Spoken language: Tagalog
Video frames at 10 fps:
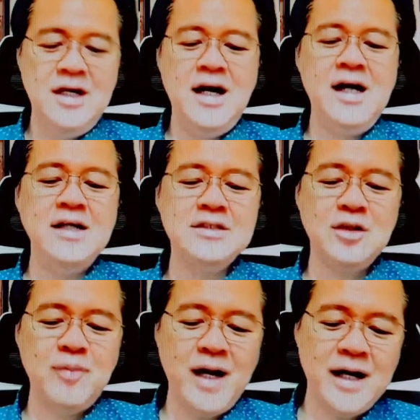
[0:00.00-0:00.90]
ha,
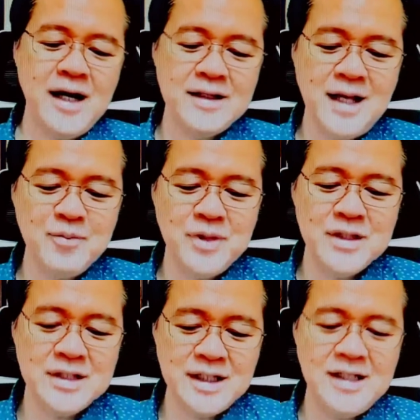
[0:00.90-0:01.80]
sa umaga.
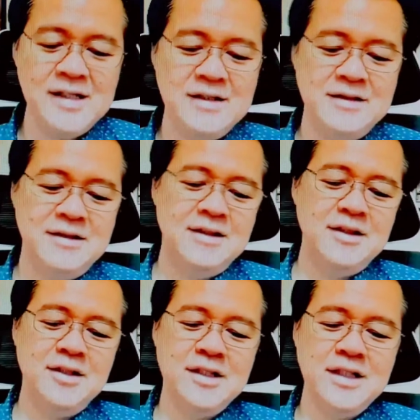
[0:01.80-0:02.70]
Number three,
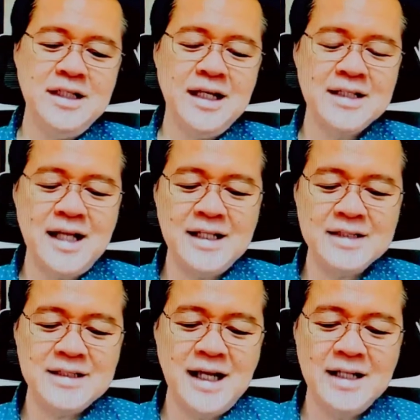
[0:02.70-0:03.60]
hindi
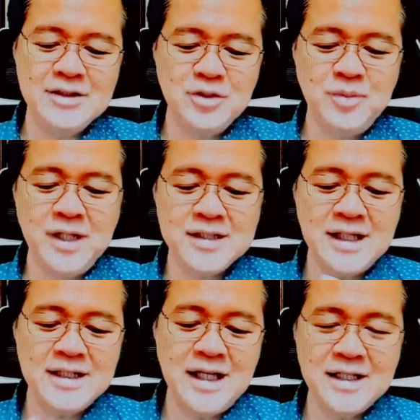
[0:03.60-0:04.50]
nagdadasal. So, balik
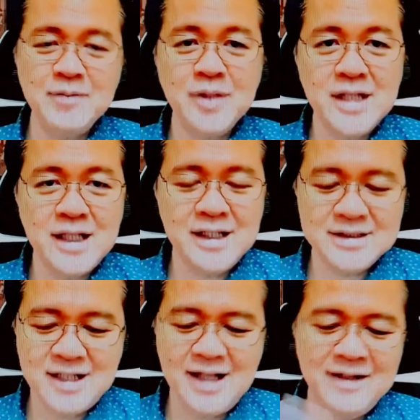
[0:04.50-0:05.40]
natin
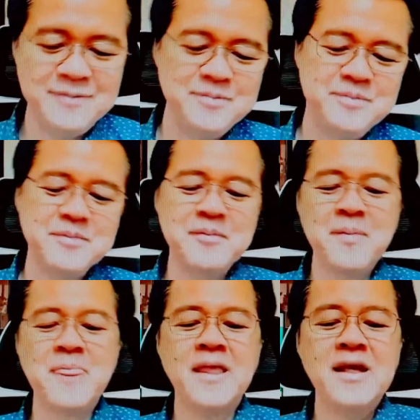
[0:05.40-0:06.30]
magdadasal.
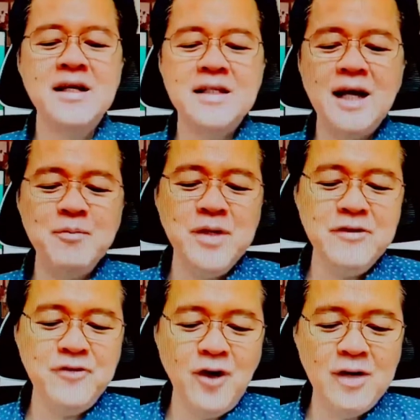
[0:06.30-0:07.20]
Number
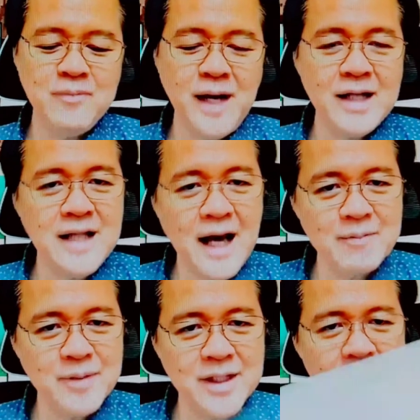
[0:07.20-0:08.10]
four, bad
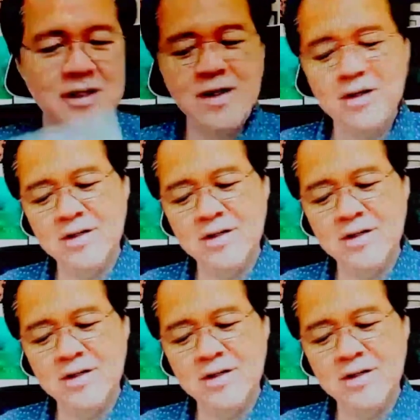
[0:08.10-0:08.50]
habit. O